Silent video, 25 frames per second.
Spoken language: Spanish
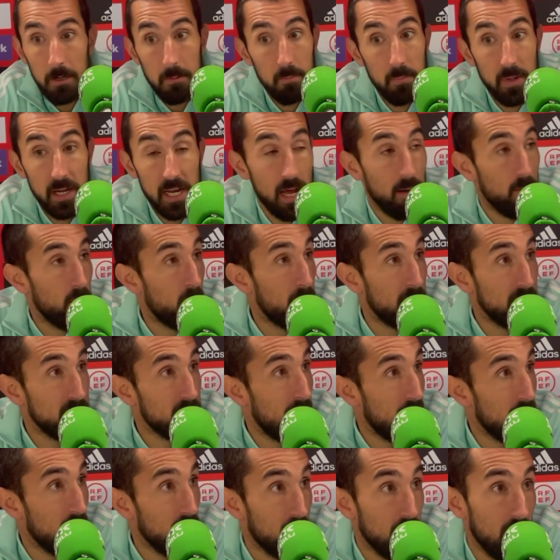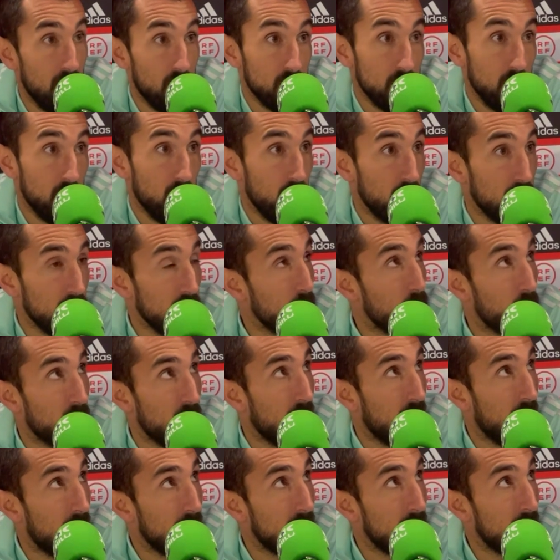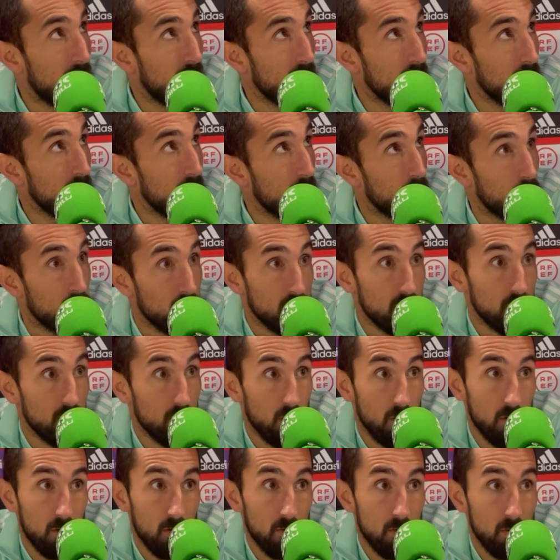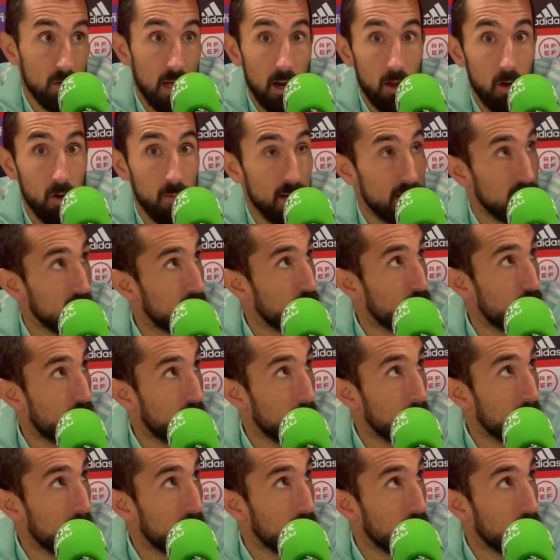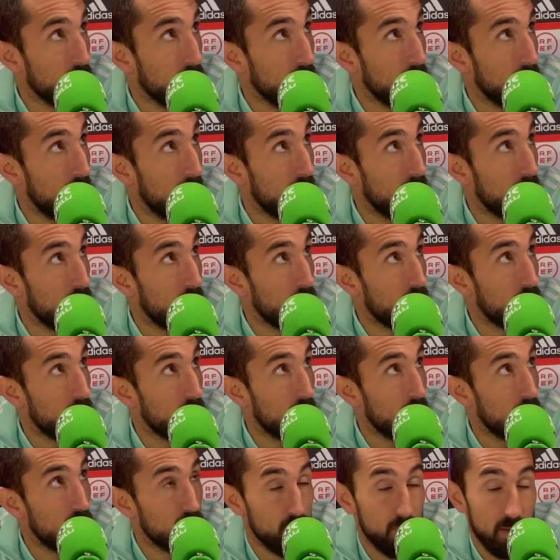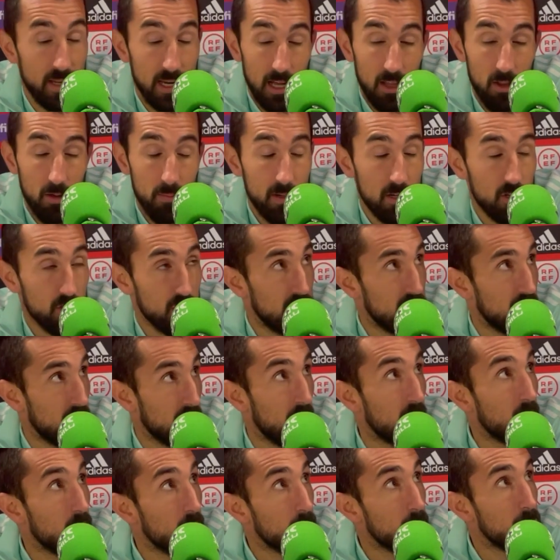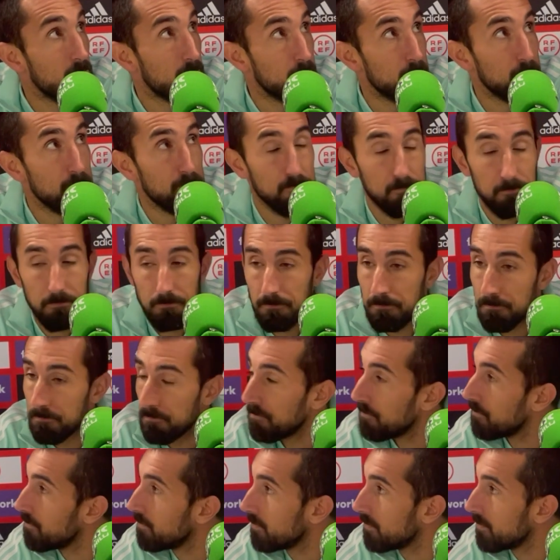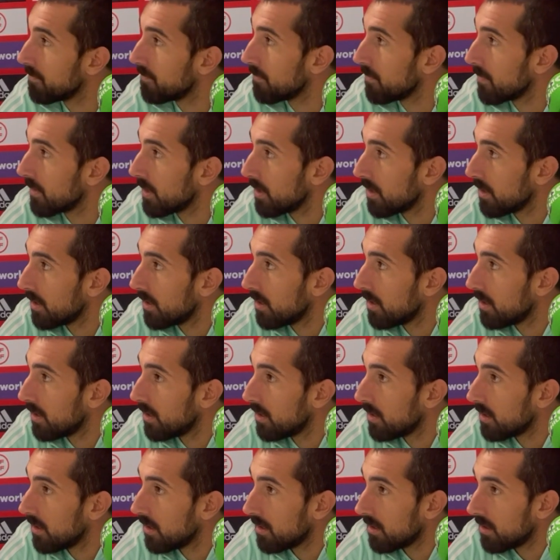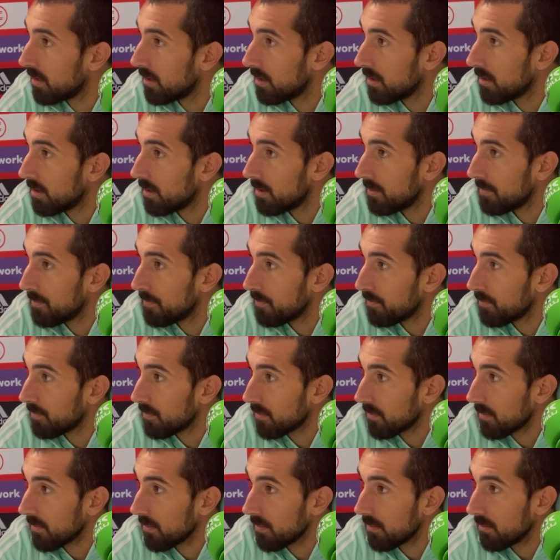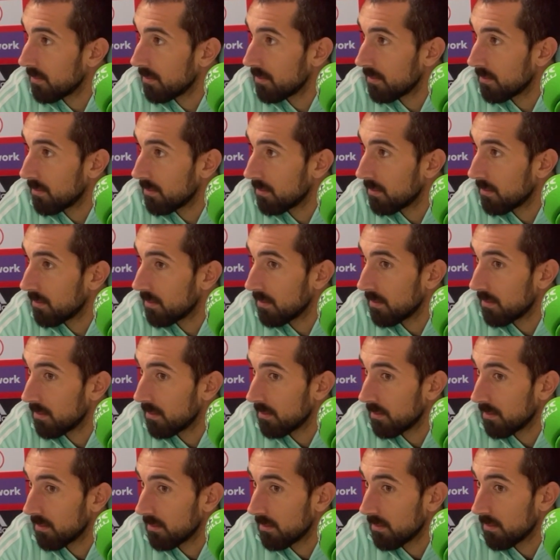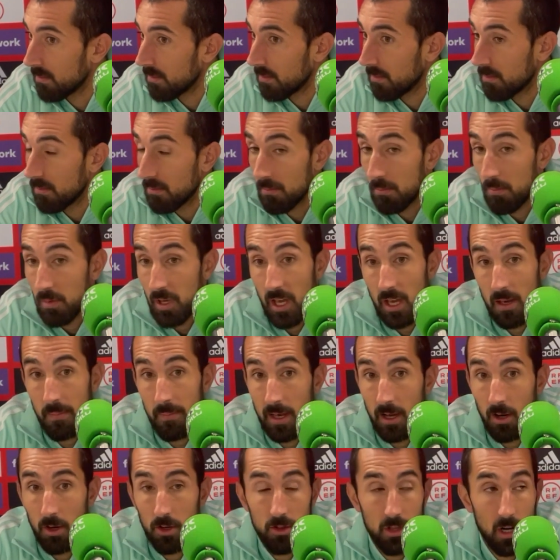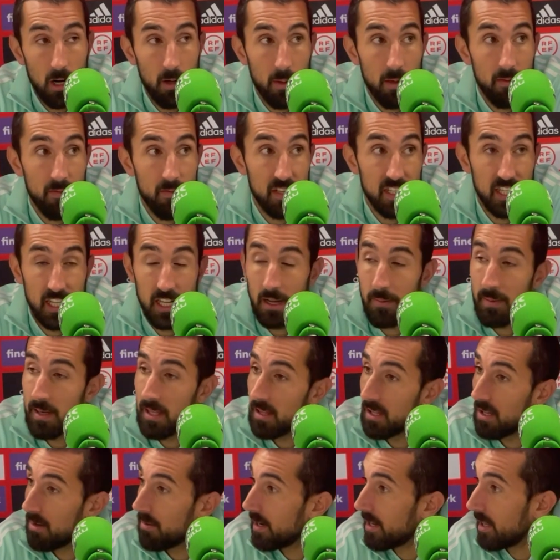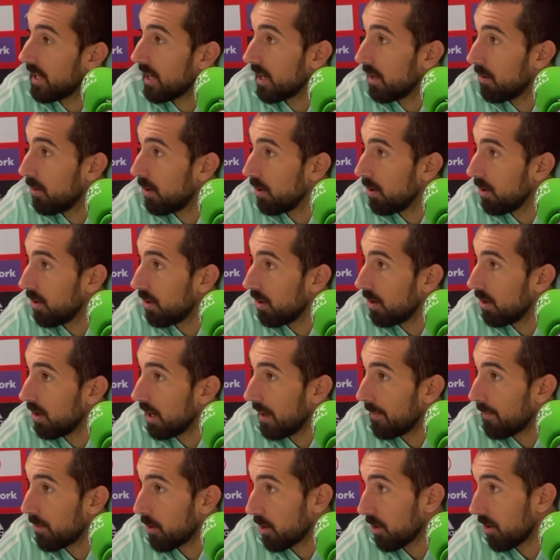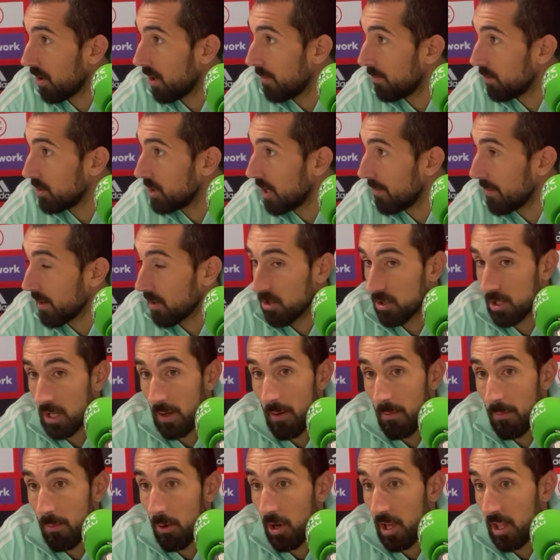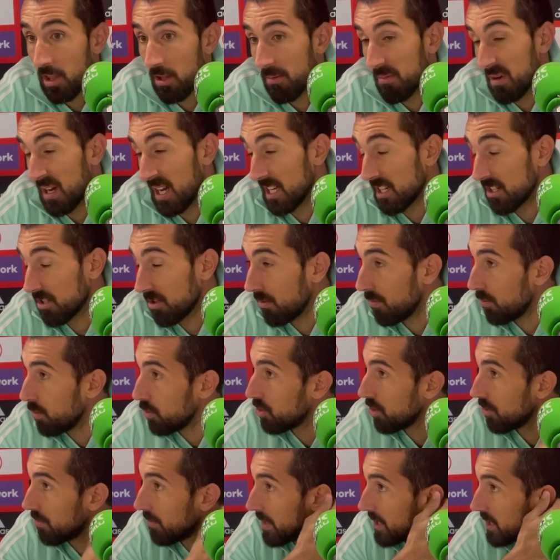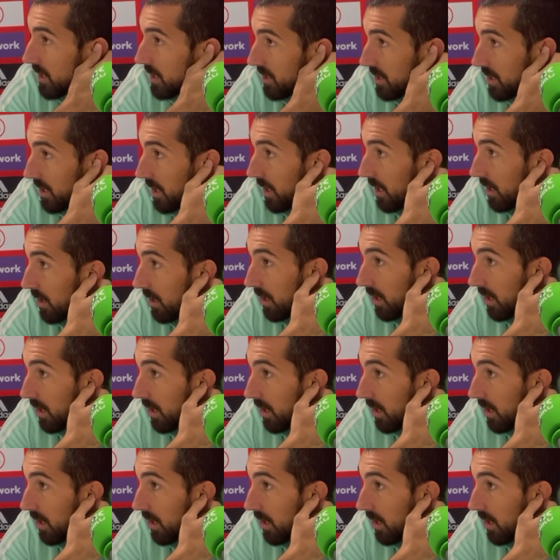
veníamos mentalizados, el objetivo era ganar y con algo más de sufrimiento quizá de lo, esperado, pero se ha sacado titular, ¿cómo te has visto a nivel personal? ¿Cómo te has sentido sobre el campo? Bien, me he encontrado bien físicamente, es verdad que luego la prórroga pues ya me costaba un poquito más, son muchos meses sin,